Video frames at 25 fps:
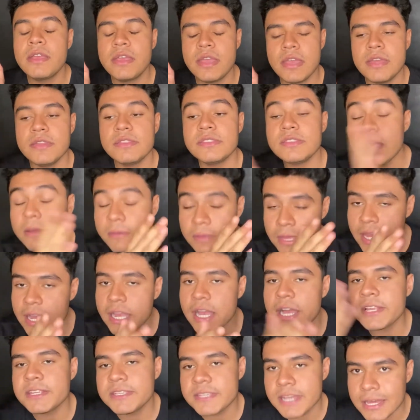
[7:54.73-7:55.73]
que esta
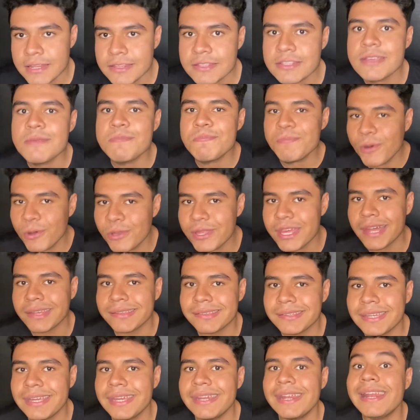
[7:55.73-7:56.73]
vieja Chansey podía
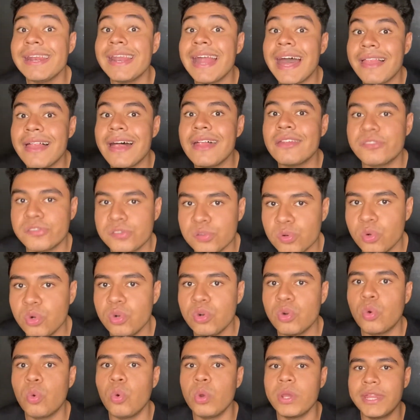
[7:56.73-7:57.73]
ser el hada
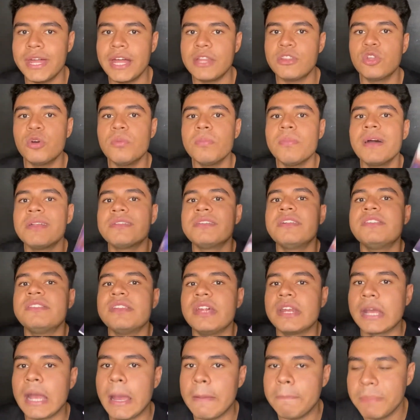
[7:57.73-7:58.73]
azul cuidando más de
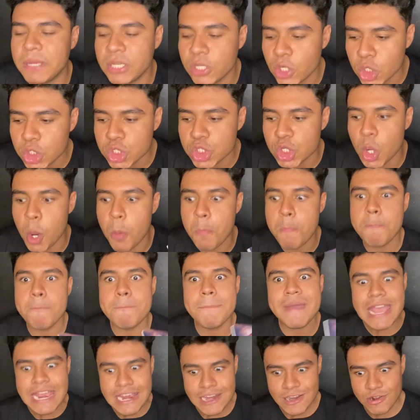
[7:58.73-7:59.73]
cerca a Pinocho,
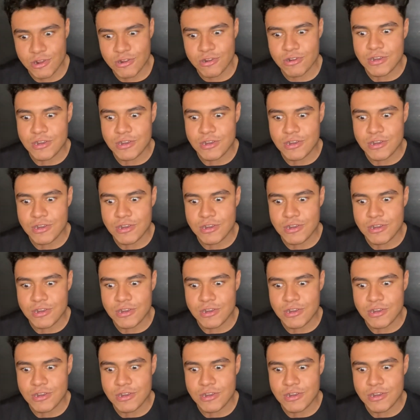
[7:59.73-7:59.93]
pero